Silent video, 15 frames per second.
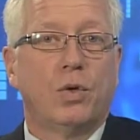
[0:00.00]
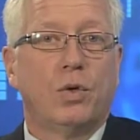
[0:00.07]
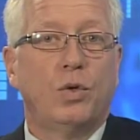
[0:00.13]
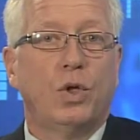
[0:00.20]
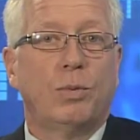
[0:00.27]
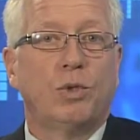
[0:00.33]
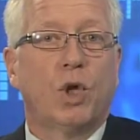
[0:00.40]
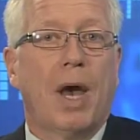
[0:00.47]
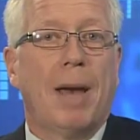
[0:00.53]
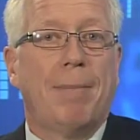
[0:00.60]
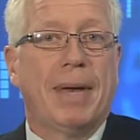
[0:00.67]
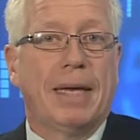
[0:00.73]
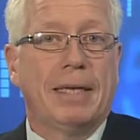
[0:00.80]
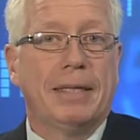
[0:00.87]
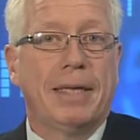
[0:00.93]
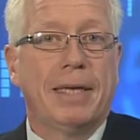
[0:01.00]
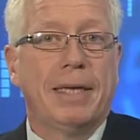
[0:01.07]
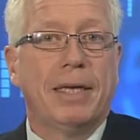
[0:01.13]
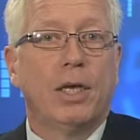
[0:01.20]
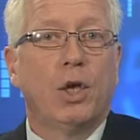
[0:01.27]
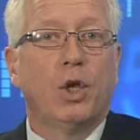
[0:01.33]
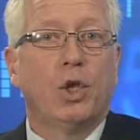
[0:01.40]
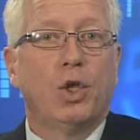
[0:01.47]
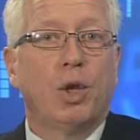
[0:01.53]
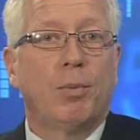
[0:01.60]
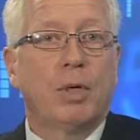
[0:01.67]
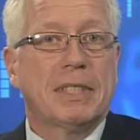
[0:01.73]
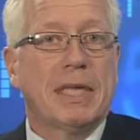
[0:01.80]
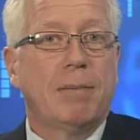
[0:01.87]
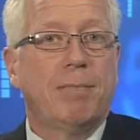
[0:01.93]
Une option à parité ne
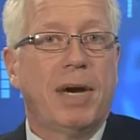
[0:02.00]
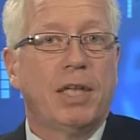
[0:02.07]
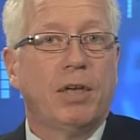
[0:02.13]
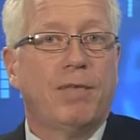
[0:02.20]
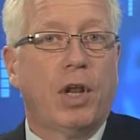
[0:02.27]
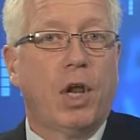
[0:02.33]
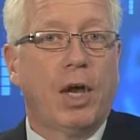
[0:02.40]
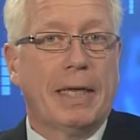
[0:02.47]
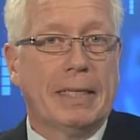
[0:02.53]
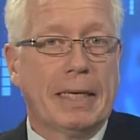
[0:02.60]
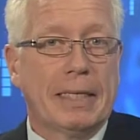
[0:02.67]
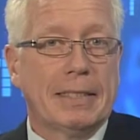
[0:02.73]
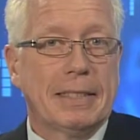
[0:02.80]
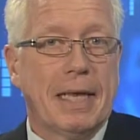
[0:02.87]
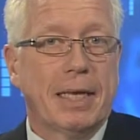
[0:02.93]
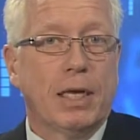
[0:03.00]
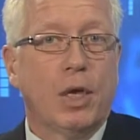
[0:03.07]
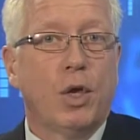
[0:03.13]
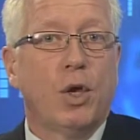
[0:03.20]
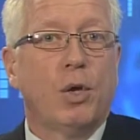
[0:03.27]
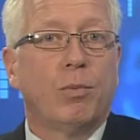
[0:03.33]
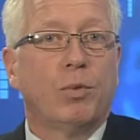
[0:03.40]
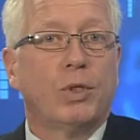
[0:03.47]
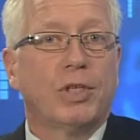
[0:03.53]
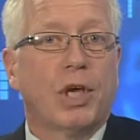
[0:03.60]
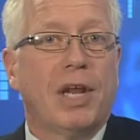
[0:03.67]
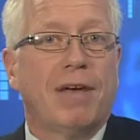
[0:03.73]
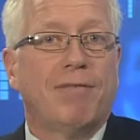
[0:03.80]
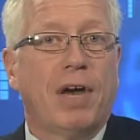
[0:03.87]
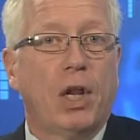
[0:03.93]
possède pas de valeur intrinsèque puisque
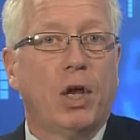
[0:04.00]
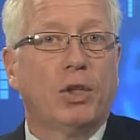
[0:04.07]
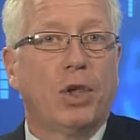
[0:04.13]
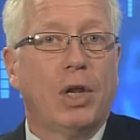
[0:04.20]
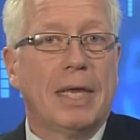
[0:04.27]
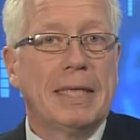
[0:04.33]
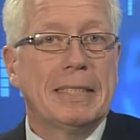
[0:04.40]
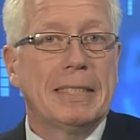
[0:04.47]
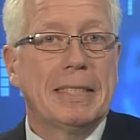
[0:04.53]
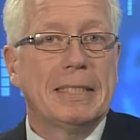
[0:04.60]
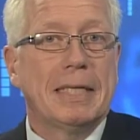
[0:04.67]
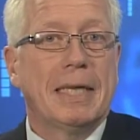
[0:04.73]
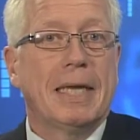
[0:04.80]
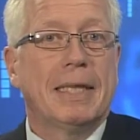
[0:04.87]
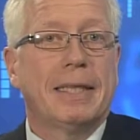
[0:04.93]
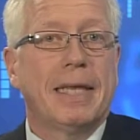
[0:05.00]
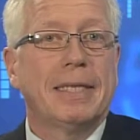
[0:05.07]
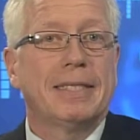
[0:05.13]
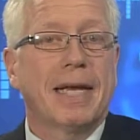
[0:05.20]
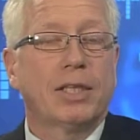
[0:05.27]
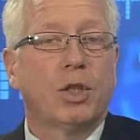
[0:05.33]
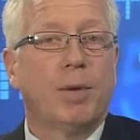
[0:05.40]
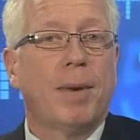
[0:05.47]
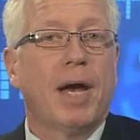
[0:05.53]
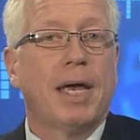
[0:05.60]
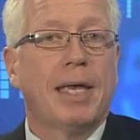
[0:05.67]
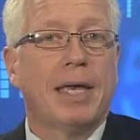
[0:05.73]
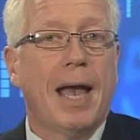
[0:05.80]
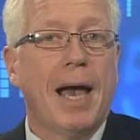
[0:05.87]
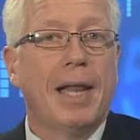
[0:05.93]
la valeur de l'indice est exactement
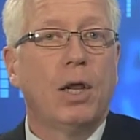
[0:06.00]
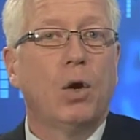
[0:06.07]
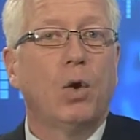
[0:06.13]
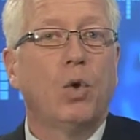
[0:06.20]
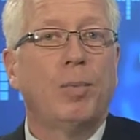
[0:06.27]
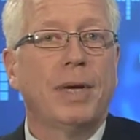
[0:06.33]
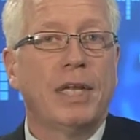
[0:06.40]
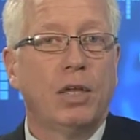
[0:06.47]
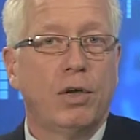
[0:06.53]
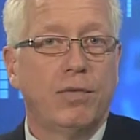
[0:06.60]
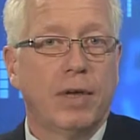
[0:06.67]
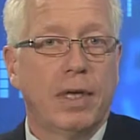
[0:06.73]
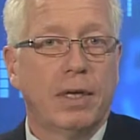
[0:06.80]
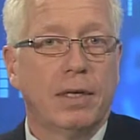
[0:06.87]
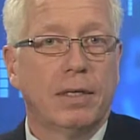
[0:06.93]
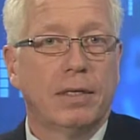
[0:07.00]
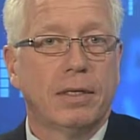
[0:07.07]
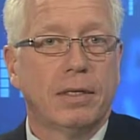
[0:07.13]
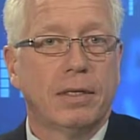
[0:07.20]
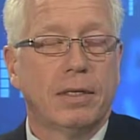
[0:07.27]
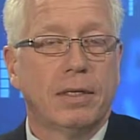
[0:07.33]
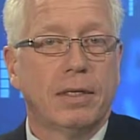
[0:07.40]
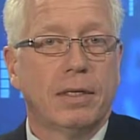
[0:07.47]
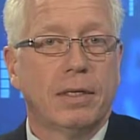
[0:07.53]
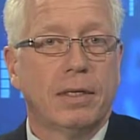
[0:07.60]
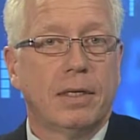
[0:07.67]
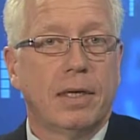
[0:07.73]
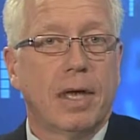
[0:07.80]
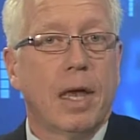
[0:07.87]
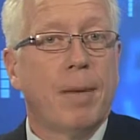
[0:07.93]
égale au prix de levée.
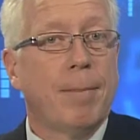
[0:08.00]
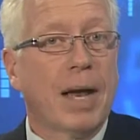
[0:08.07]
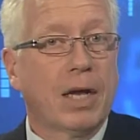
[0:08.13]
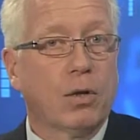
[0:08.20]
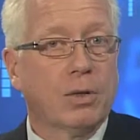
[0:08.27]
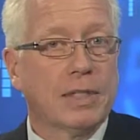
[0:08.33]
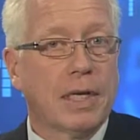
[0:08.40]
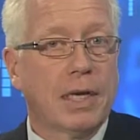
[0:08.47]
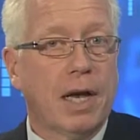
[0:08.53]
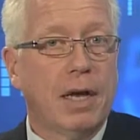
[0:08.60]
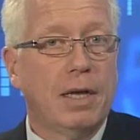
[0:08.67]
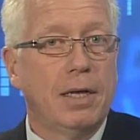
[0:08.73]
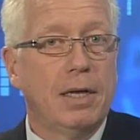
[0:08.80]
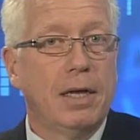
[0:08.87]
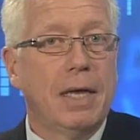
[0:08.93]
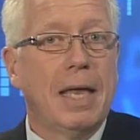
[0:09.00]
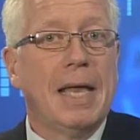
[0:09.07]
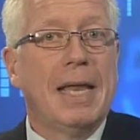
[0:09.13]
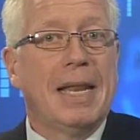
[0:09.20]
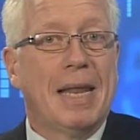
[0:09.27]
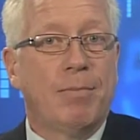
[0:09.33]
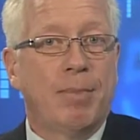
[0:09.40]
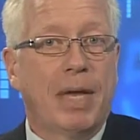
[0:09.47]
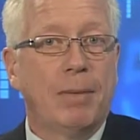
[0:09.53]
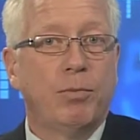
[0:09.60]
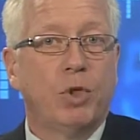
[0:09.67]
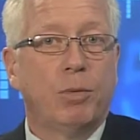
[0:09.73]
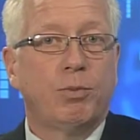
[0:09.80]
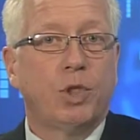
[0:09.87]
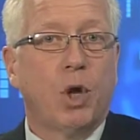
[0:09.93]
Par conséquent, la prime
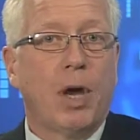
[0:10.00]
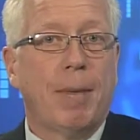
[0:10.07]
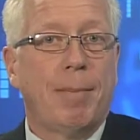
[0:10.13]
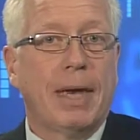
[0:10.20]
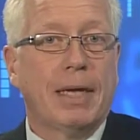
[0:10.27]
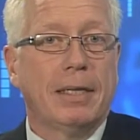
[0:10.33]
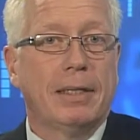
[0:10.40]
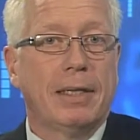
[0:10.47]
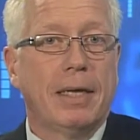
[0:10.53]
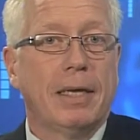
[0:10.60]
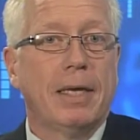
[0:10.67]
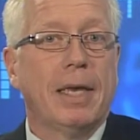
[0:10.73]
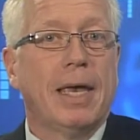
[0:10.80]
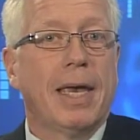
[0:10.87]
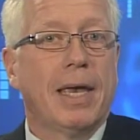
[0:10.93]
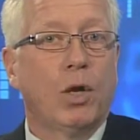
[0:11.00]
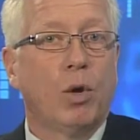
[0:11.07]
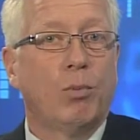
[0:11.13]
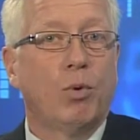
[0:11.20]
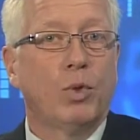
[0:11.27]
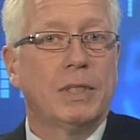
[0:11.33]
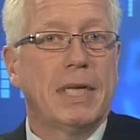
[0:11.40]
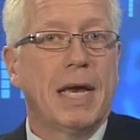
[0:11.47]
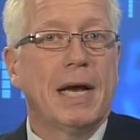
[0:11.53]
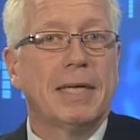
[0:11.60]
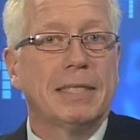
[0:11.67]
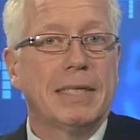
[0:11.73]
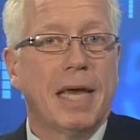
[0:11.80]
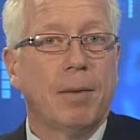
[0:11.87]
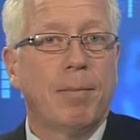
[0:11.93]
d'option à parité est composée
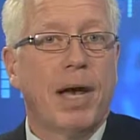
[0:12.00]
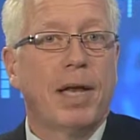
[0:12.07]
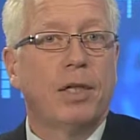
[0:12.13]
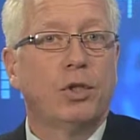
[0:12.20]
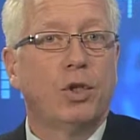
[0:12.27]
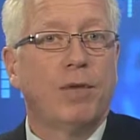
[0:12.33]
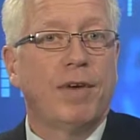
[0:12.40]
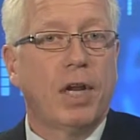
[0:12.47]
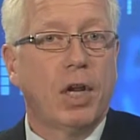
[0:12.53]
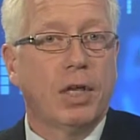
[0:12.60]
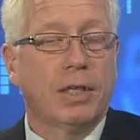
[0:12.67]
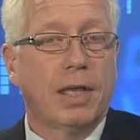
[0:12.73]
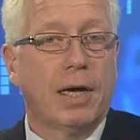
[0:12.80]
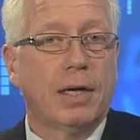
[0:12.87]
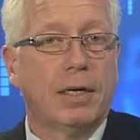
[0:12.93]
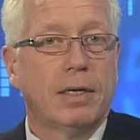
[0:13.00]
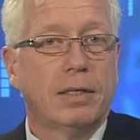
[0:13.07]
entièrement de valeur temps.